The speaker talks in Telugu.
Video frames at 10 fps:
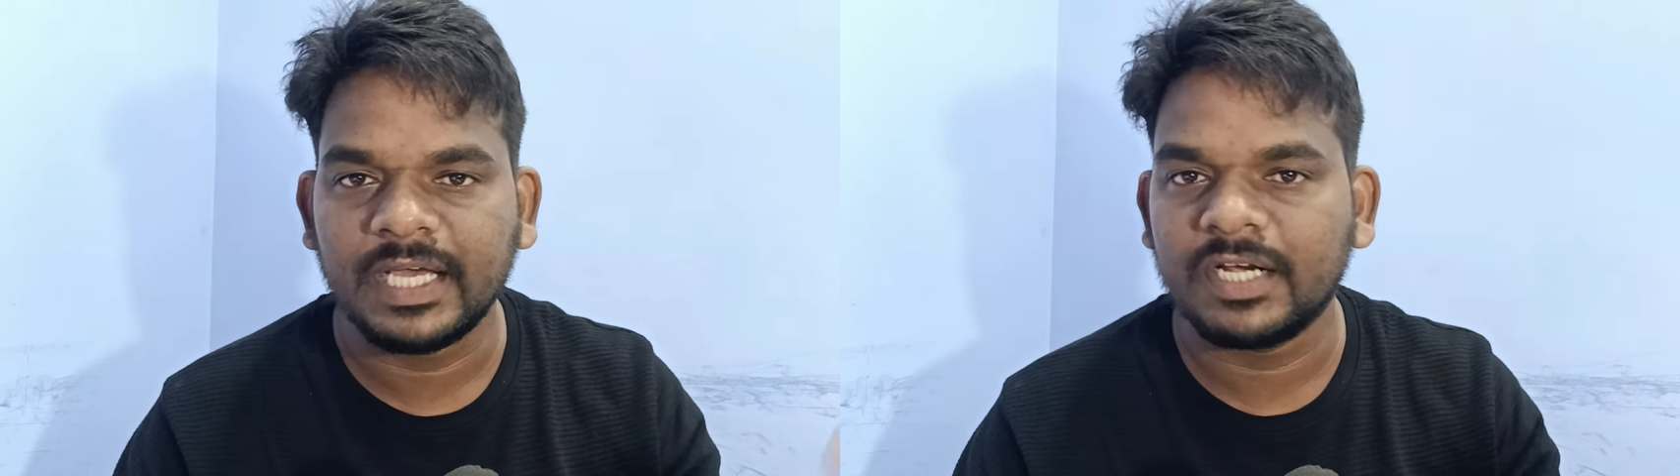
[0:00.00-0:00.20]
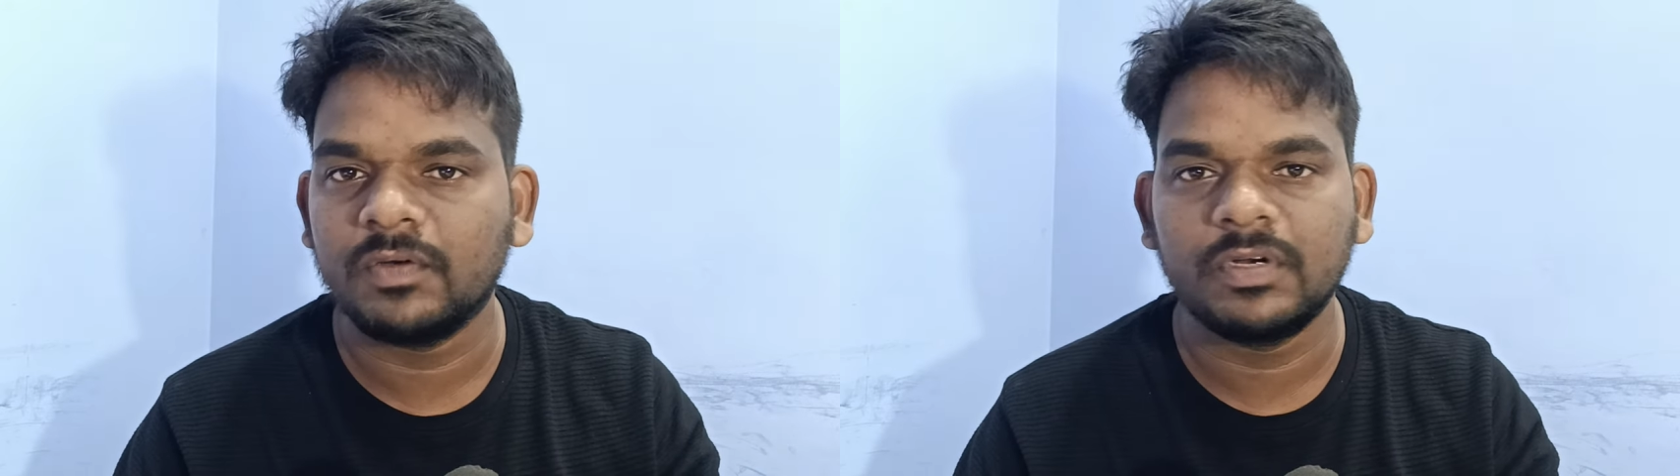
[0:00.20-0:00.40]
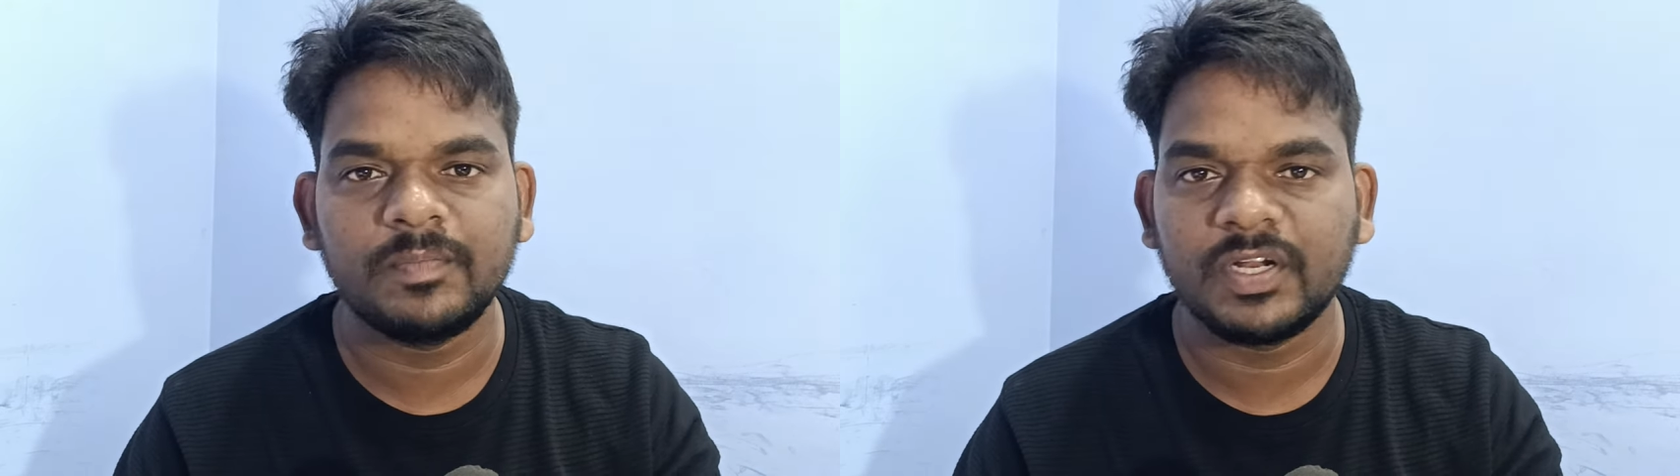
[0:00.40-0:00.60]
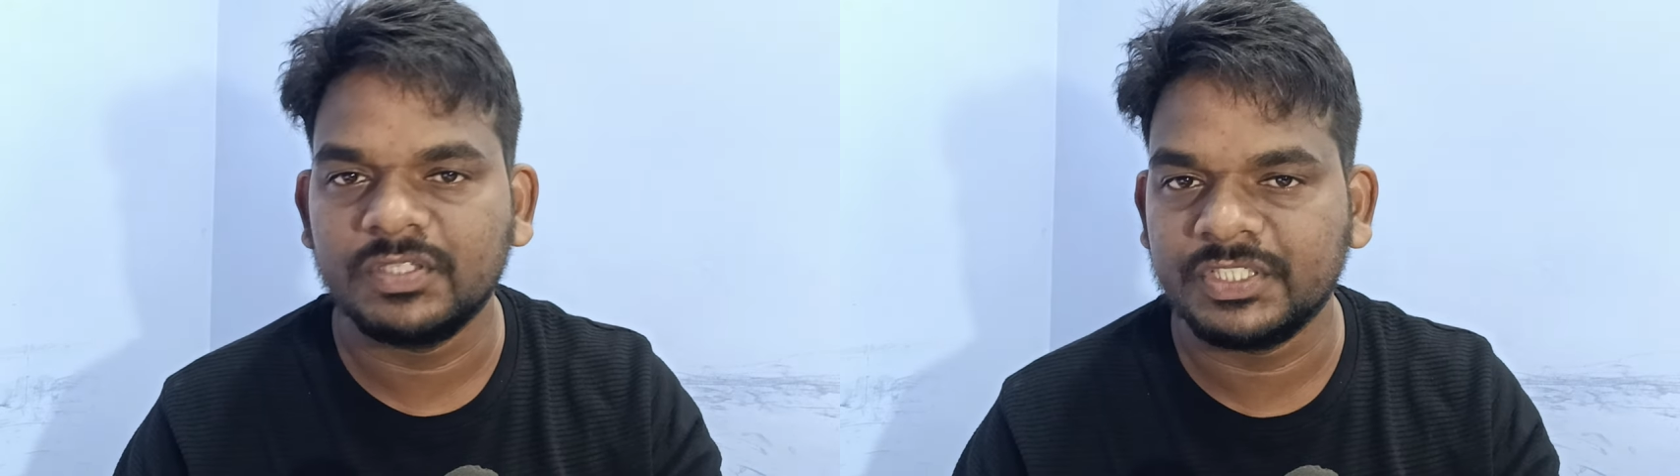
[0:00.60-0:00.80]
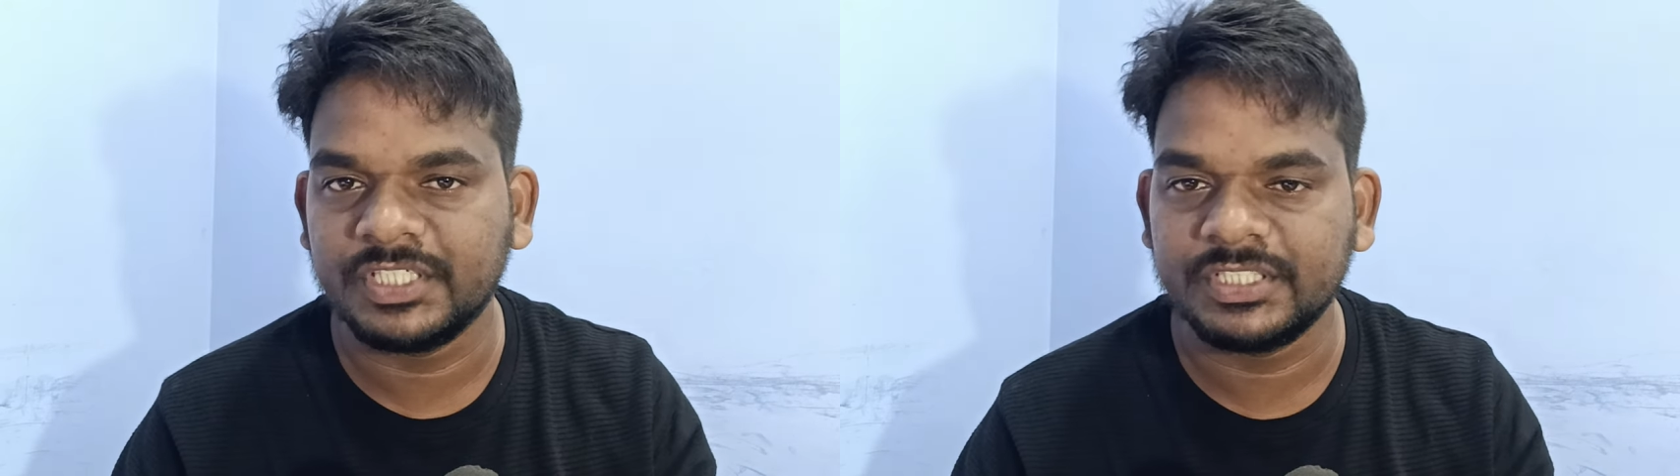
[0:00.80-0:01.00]
దాంట్లో కూడా మనం
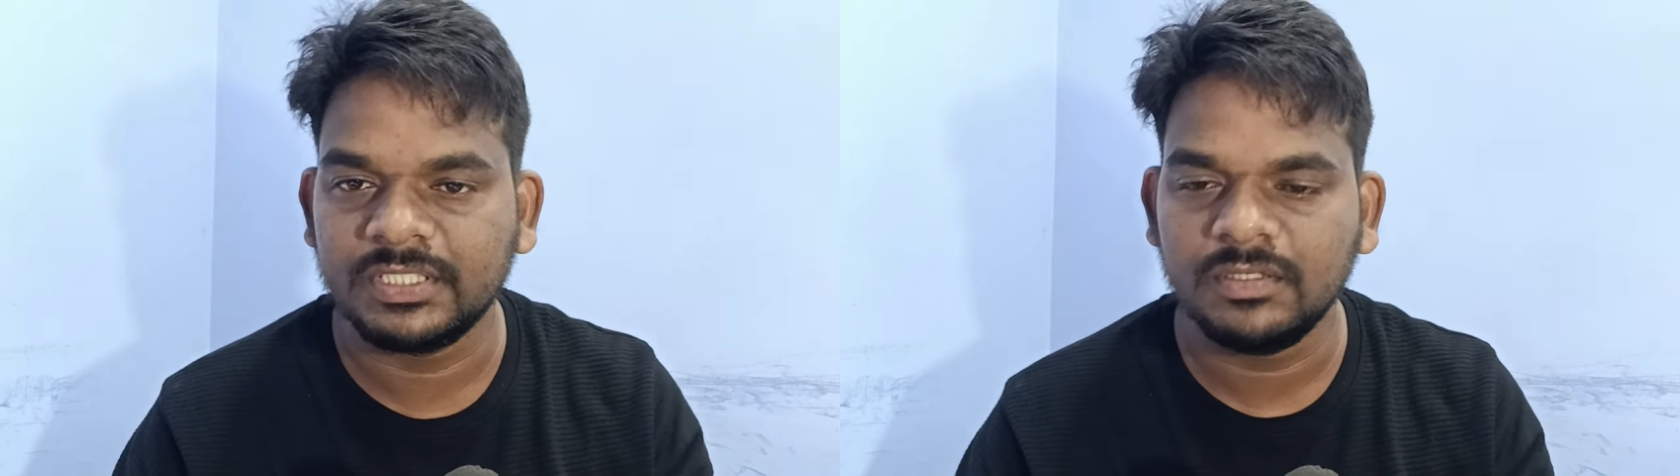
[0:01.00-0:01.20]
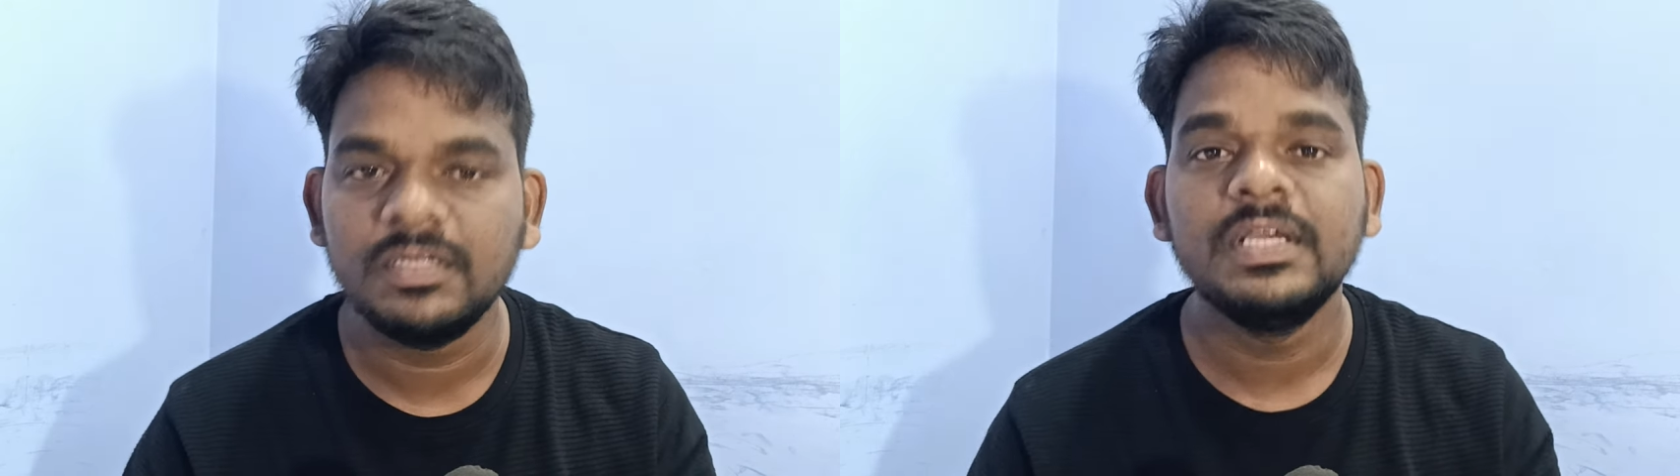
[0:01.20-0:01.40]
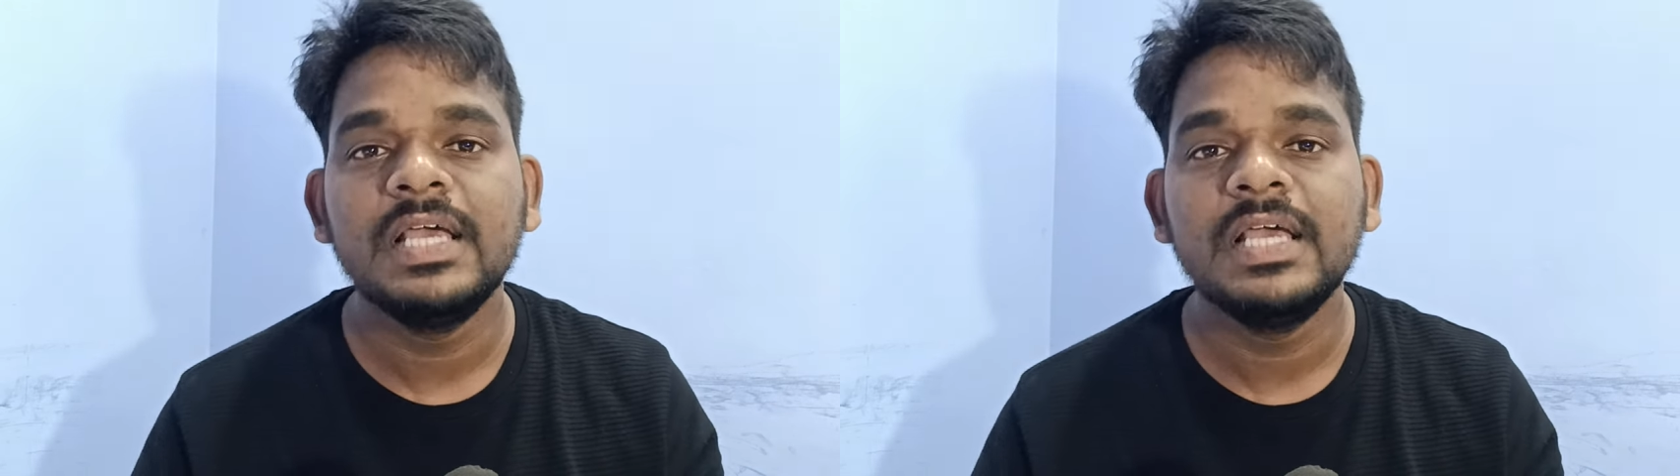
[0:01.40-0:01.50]
తీసేసిళ్ళు